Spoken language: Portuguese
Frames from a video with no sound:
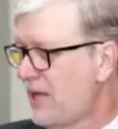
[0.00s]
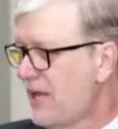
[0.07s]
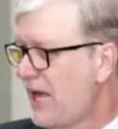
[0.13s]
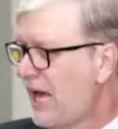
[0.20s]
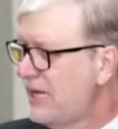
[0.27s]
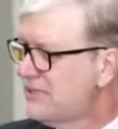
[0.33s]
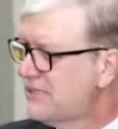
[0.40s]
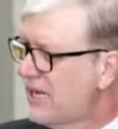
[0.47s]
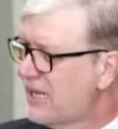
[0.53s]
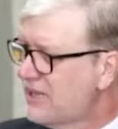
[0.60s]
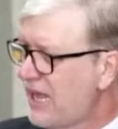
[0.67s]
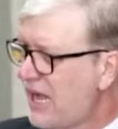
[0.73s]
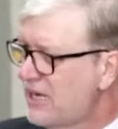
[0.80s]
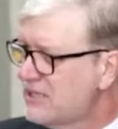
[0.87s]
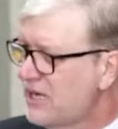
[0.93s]
A
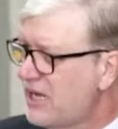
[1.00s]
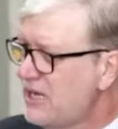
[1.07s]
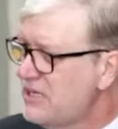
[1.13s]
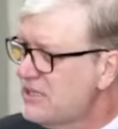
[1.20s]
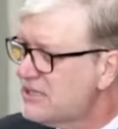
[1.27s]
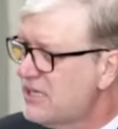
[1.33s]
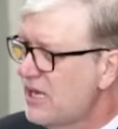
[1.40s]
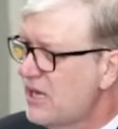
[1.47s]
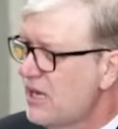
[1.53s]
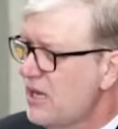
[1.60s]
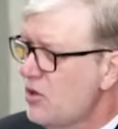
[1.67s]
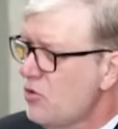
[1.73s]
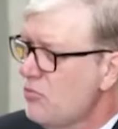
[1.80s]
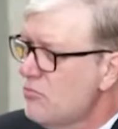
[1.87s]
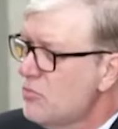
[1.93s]
estratégia é
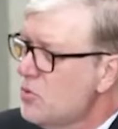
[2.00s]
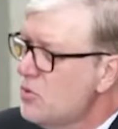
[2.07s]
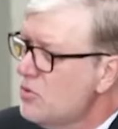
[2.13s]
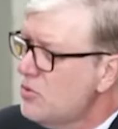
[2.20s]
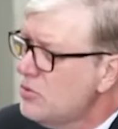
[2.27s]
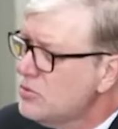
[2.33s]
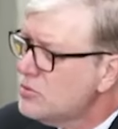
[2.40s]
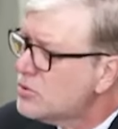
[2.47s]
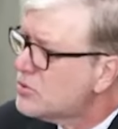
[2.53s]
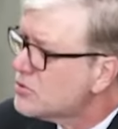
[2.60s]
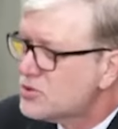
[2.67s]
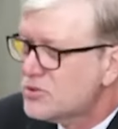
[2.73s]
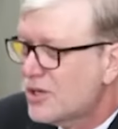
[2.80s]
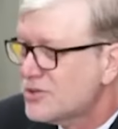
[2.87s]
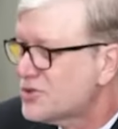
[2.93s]
inserir o mundo
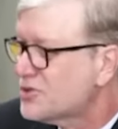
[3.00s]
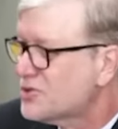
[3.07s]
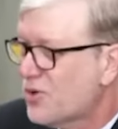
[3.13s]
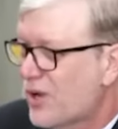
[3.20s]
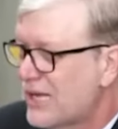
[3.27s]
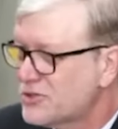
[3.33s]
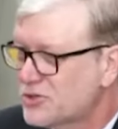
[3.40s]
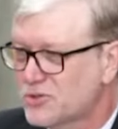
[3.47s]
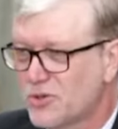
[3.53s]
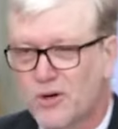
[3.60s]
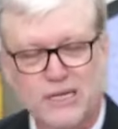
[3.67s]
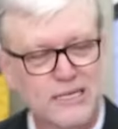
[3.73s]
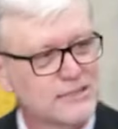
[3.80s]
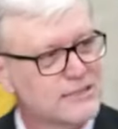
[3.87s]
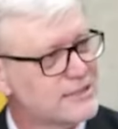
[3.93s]
nos nossos
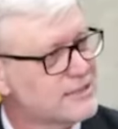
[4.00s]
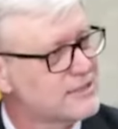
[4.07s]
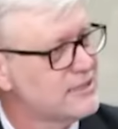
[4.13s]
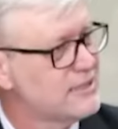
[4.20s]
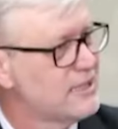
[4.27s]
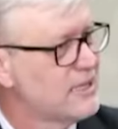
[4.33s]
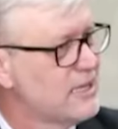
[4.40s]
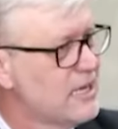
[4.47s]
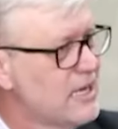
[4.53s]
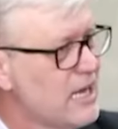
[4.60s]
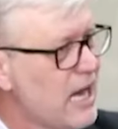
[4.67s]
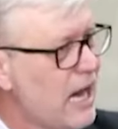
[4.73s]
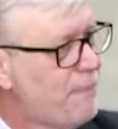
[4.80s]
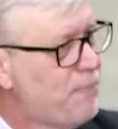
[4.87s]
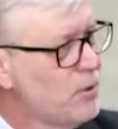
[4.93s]
corações.
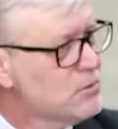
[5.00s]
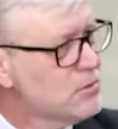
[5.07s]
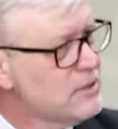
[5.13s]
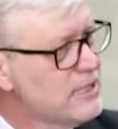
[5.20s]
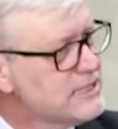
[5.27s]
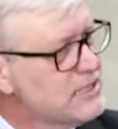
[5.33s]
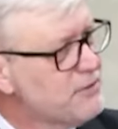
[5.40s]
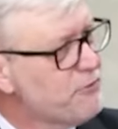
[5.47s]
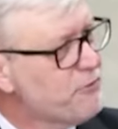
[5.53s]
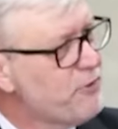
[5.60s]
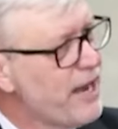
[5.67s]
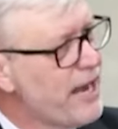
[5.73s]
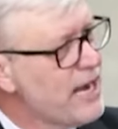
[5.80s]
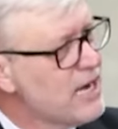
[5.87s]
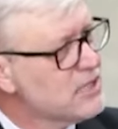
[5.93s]
A ponto desse
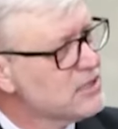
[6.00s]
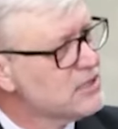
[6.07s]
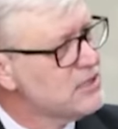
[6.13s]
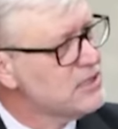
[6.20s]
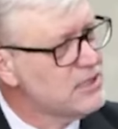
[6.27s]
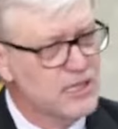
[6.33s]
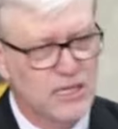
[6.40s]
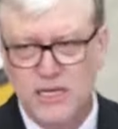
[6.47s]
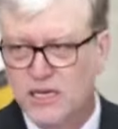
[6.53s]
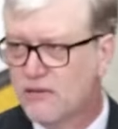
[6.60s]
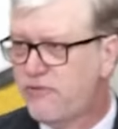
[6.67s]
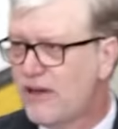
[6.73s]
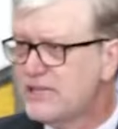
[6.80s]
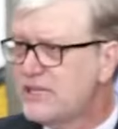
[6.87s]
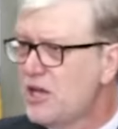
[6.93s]
flerte
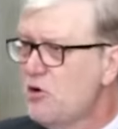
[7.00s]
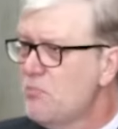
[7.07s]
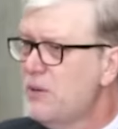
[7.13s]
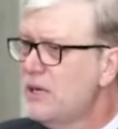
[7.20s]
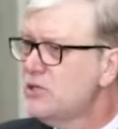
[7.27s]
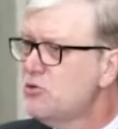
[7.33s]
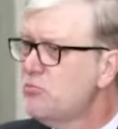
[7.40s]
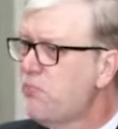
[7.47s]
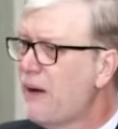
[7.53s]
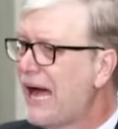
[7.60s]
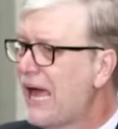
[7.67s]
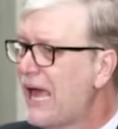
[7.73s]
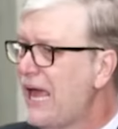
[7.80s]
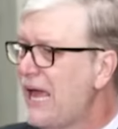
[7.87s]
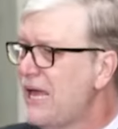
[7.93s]
vai derrubando
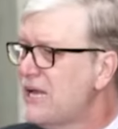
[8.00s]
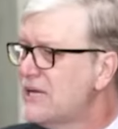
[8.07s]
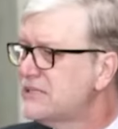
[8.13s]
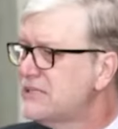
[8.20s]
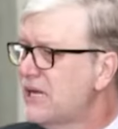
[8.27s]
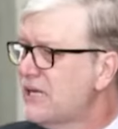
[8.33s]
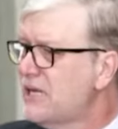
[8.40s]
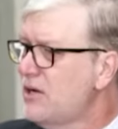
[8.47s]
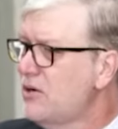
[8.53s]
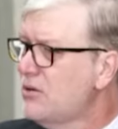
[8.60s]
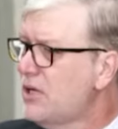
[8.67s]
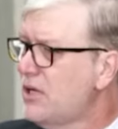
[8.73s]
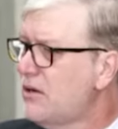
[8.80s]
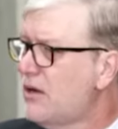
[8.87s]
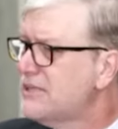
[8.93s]
barreiras e aquilo
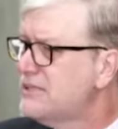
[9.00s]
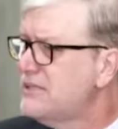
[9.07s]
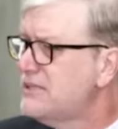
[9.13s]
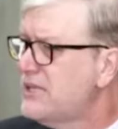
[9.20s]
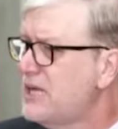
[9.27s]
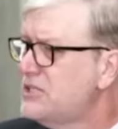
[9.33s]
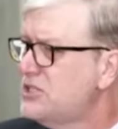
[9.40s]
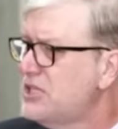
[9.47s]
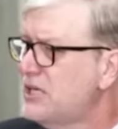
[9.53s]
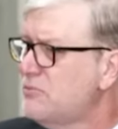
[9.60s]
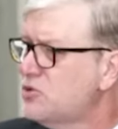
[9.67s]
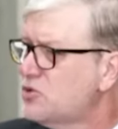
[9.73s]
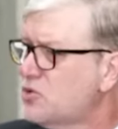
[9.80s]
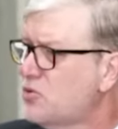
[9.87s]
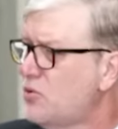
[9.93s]
que nós
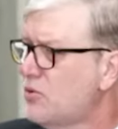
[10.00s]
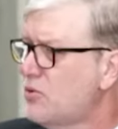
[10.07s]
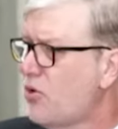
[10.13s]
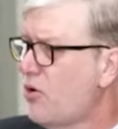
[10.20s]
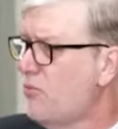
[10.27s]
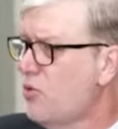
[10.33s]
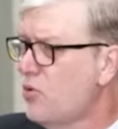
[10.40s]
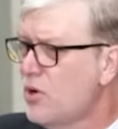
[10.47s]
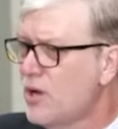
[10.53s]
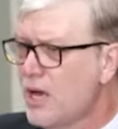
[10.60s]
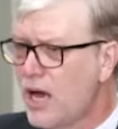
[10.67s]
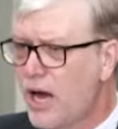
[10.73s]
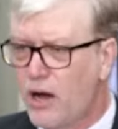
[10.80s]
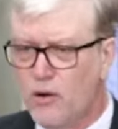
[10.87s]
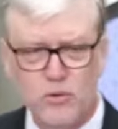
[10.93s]
entendíamos como
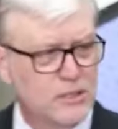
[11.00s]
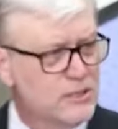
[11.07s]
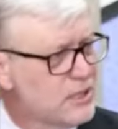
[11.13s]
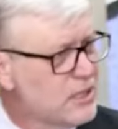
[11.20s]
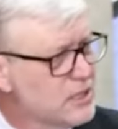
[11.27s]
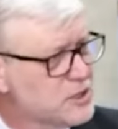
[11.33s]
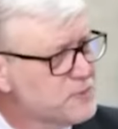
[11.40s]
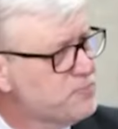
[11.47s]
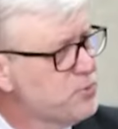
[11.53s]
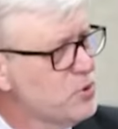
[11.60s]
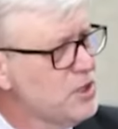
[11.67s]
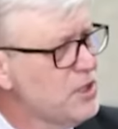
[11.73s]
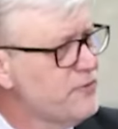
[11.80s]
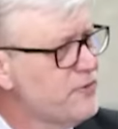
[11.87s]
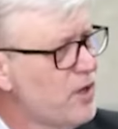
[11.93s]
algo
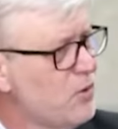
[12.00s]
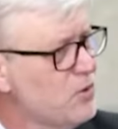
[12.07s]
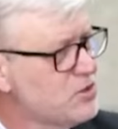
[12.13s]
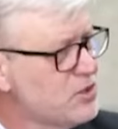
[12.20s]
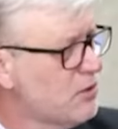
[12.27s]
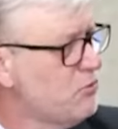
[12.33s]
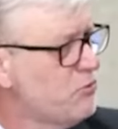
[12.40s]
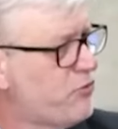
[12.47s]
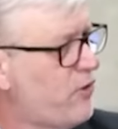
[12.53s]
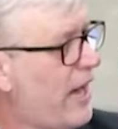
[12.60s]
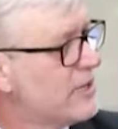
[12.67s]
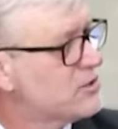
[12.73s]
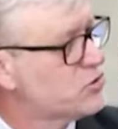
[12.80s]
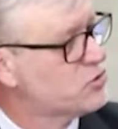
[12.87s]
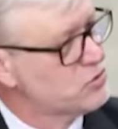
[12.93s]
intransponível. Não, isso eu não
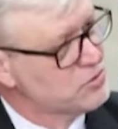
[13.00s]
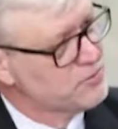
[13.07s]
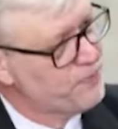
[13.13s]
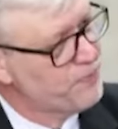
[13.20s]
faço.